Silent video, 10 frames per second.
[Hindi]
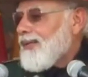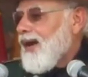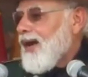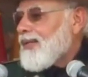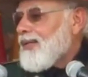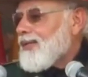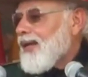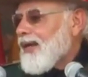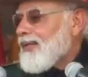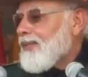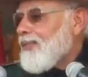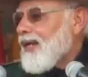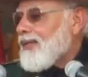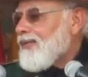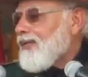कि आखिर से आखिर
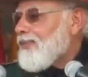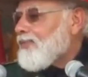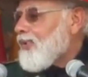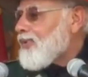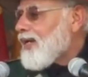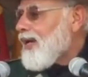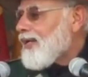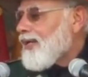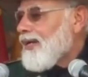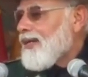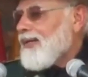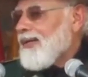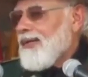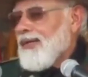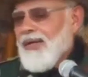मेरा जवान पहुंच गया क्या
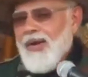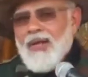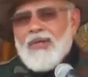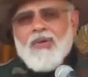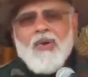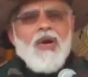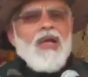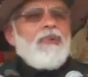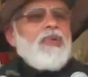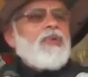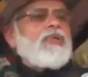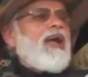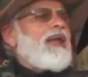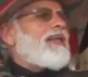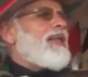और कोई भी
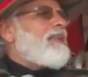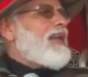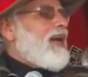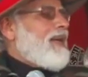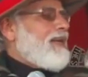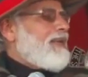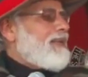नुकसान किए बिना